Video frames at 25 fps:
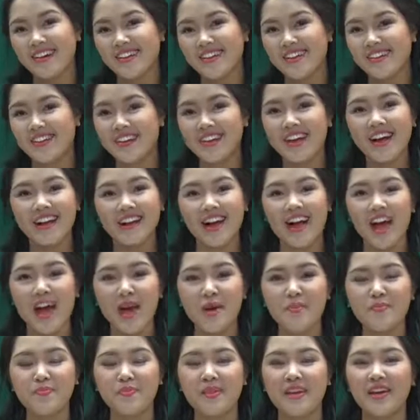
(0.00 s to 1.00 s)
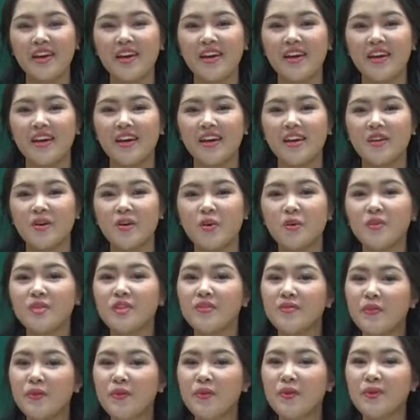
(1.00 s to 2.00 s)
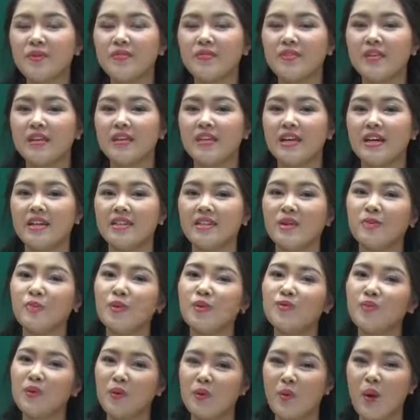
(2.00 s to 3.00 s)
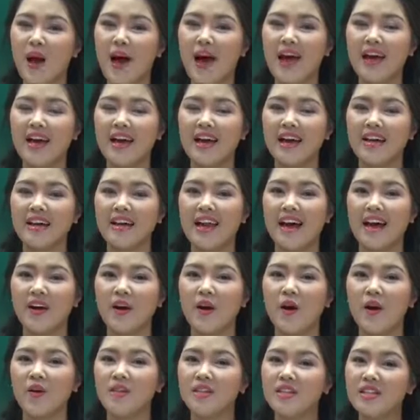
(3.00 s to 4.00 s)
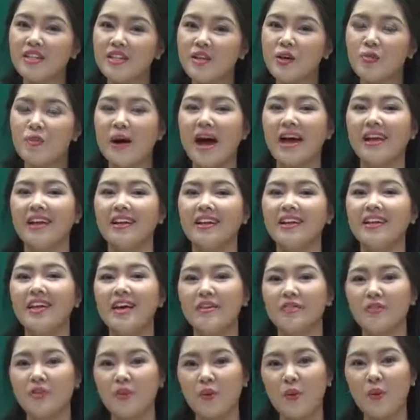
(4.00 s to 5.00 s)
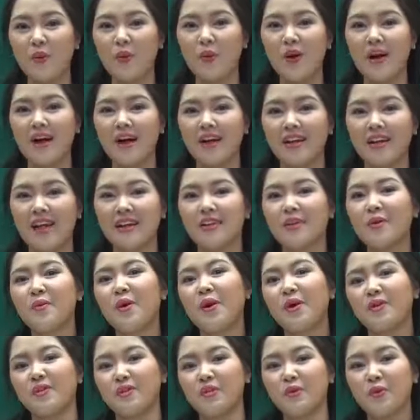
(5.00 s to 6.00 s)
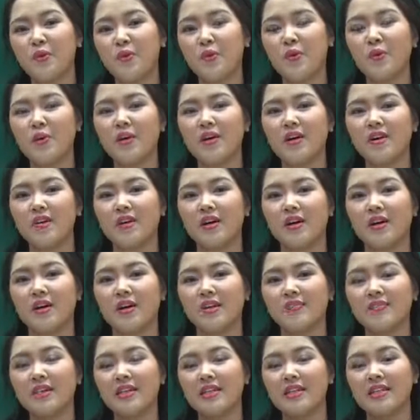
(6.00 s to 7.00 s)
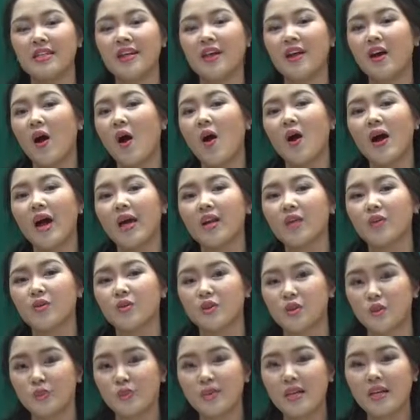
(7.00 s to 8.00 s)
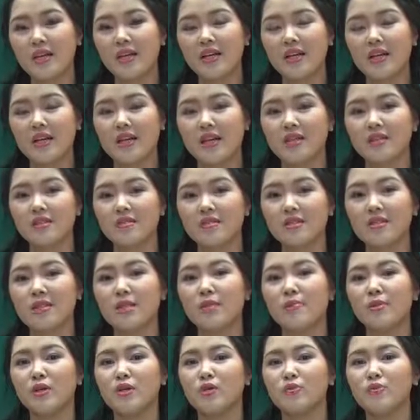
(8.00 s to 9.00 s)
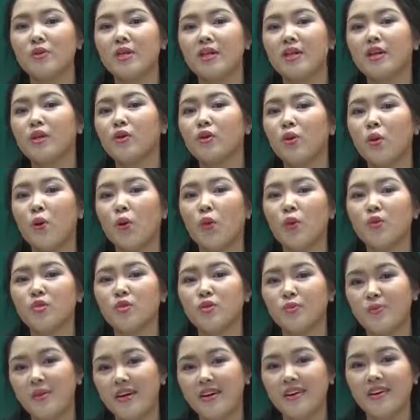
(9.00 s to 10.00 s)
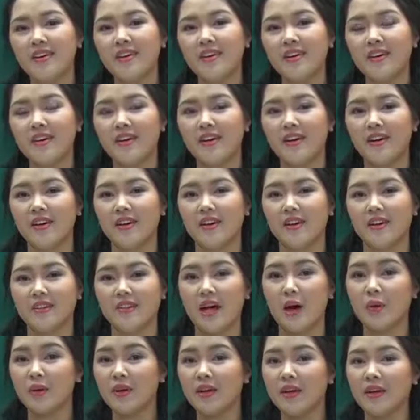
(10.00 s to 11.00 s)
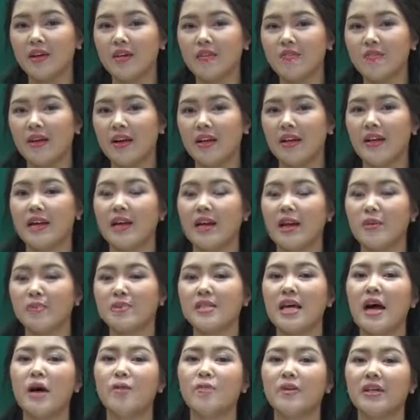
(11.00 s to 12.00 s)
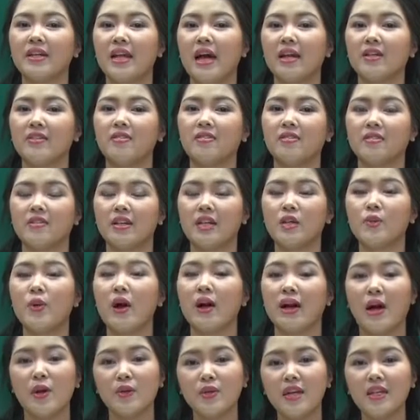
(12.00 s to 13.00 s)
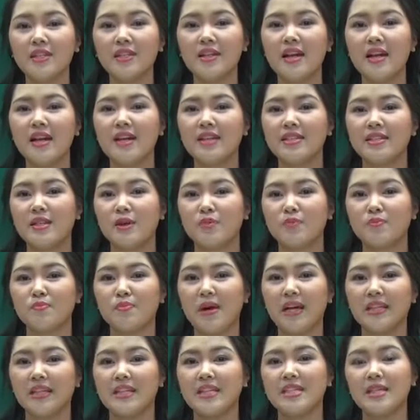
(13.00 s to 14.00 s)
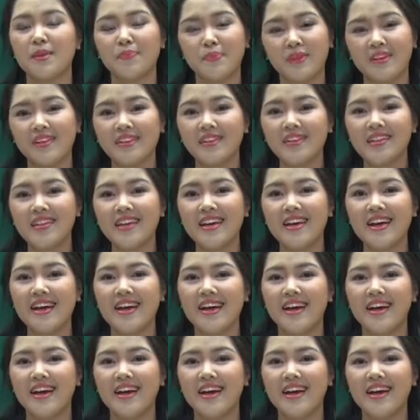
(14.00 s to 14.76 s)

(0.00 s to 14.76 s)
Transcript: Chào tất cả các em, à, cô rất vui vì à, trong tuần vừa qua đã có rất nhiều bạn liên hệ với cô đặt câu hỏi cho cô à, về những cái khó khăn của chúng mình, những gì mà chúng mình cần cô giúp đỡ, à, tháo gỡ và để làm sao mình đạt được kết quả cao nhất trong bài thi sắp tới.